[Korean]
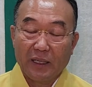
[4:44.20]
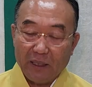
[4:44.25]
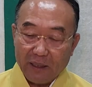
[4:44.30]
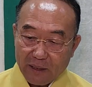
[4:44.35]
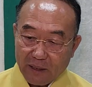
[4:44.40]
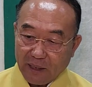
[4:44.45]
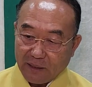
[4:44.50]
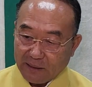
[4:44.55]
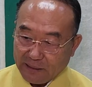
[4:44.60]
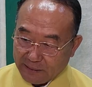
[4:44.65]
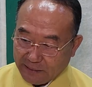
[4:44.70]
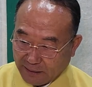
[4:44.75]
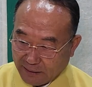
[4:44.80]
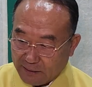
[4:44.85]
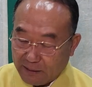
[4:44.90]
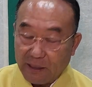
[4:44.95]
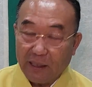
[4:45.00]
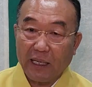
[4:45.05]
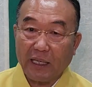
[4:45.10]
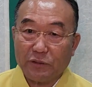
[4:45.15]
이게
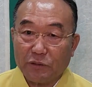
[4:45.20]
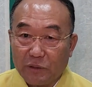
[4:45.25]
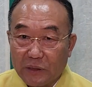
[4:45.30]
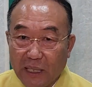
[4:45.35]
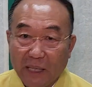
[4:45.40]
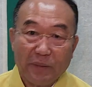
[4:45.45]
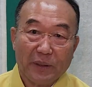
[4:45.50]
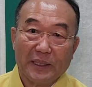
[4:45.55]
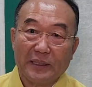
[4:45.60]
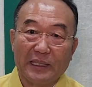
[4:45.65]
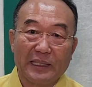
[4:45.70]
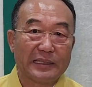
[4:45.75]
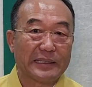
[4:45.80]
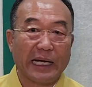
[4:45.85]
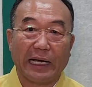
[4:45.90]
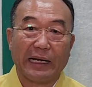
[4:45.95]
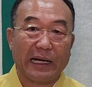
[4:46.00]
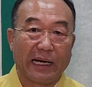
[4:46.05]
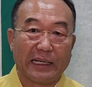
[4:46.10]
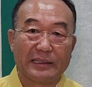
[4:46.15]
탁뛰가지고 잡아있는 게
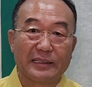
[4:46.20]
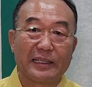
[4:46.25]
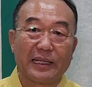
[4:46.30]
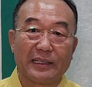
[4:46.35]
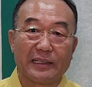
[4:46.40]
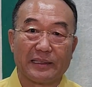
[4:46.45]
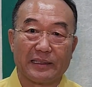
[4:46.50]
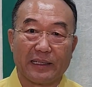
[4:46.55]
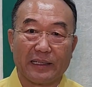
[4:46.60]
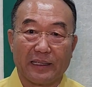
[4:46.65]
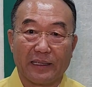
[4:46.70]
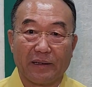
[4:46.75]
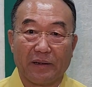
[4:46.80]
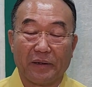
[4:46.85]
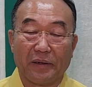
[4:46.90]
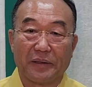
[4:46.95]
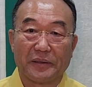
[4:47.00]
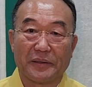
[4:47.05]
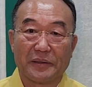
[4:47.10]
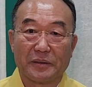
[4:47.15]
잘 안
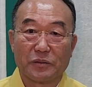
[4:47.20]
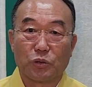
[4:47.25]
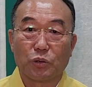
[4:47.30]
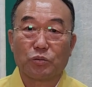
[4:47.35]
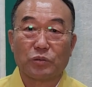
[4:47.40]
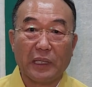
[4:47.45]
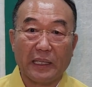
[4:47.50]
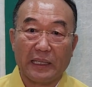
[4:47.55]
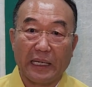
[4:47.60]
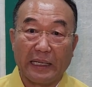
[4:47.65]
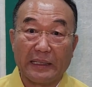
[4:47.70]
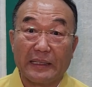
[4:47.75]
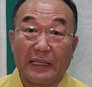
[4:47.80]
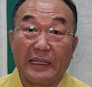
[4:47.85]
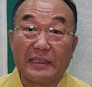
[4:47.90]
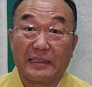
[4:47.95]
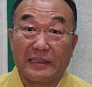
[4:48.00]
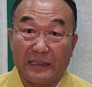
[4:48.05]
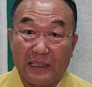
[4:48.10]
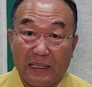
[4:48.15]
되더래요. 숙달이 안
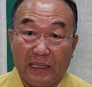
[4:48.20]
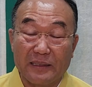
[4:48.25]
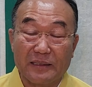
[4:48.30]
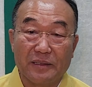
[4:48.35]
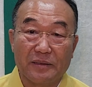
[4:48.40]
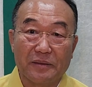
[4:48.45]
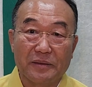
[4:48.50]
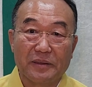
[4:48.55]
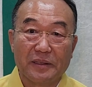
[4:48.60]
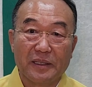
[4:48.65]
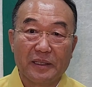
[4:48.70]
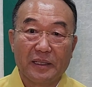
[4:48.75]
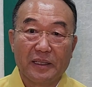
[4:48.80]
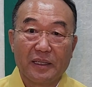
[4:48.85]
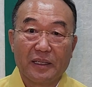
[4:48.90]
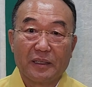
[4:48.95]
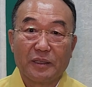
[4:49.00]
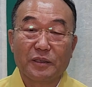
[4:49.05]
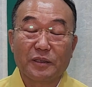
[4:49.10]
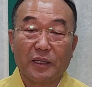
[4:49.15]
돼 있으니까, 그죠?
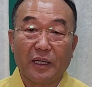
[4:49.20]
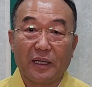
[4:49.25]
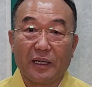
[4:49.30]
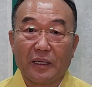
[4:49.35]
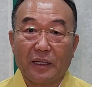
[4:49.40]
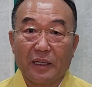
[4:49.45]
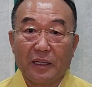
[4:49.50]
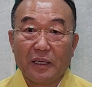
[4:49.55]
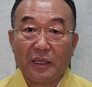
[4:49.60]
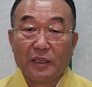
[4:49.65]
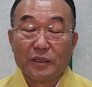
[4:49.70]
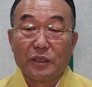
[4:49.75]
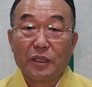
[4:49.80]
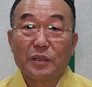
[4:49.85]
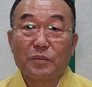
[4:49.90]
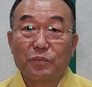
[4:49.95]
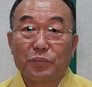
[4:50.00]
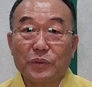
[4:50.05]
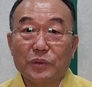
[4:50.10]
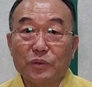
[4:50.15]
근데
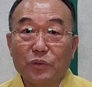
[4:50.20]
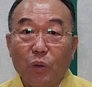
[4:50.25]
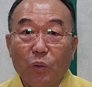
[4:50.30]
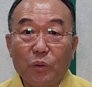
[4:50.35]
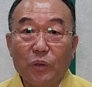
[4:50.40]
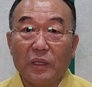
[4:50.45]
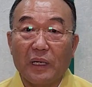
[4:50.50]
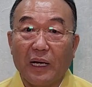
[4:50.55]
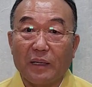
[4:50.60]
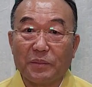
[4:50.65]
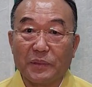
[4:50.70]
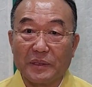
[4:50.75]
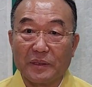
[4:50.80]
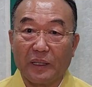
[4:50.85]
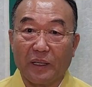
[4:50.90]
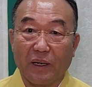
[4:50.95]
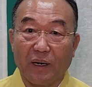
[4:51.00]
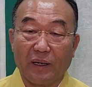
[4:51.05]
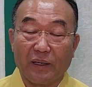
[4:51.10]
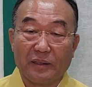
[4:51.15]
덕분송을
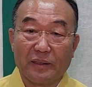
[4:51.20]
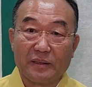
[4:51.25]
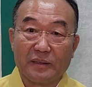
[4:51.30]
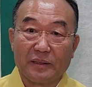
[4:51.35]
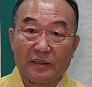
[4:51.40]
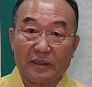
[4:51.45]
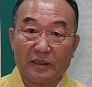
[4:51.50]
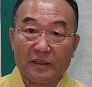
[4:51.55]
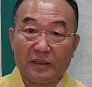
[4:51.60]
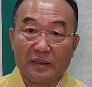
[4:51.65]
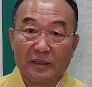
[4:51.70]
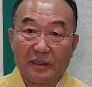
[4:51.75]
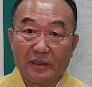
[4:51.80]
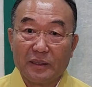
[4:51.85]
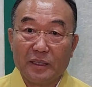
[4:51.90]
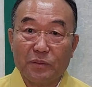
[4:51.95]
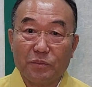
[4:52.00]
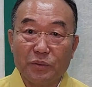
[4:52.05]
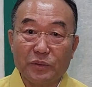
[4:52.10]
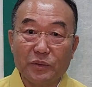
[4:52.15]
하면서,
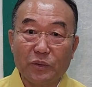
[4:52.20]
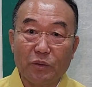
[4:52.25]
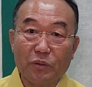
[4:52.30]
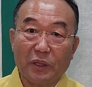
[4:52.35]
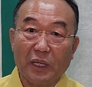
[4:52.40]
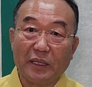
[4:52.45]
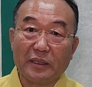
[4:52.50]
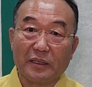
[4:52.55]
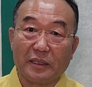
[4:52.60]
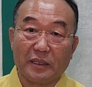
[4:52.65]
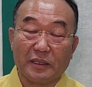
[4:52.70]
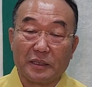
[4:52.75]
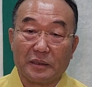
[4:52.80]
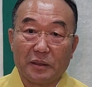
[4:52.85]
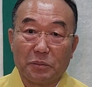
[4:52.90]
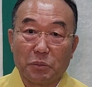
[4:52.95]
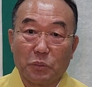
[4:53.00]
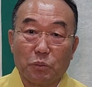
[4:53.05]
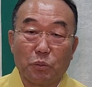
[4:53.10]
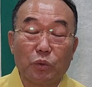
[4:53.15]
덕분송을 하니까
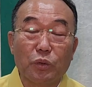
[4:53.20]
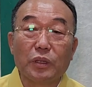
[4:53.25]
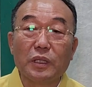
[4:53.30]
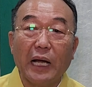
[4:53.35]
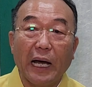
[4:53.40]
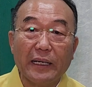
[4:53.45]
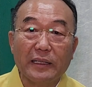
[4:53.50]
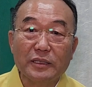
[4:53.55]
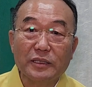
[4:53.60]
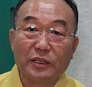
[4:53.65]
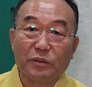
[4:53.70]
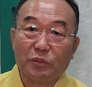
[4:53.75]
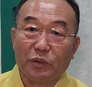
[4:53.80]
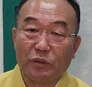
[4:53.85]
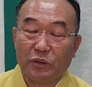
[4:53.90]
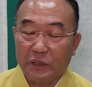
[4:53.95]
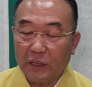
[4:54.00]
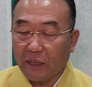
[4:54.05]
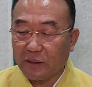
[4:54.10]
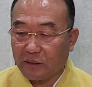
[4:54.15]

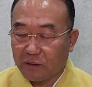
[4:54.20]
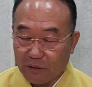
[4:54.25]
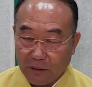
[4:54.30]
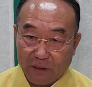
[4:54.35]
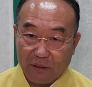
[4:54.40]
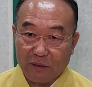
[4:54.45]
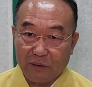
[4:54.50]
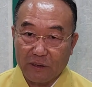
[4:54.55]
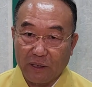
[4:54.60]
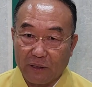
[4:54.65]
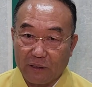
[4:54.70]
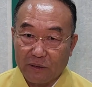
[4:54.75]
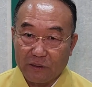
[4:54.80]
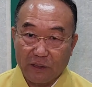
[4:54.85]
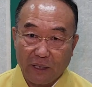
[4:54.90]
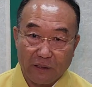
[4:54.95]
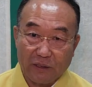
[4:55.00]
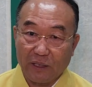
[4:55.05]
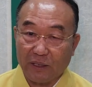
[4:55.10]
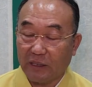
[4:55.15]
뭘하는지뭐 그냥
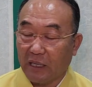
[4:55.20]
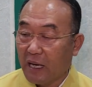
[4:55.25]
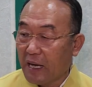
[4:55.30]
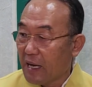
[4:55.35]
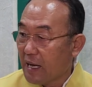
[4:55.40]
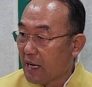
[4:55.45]
착착착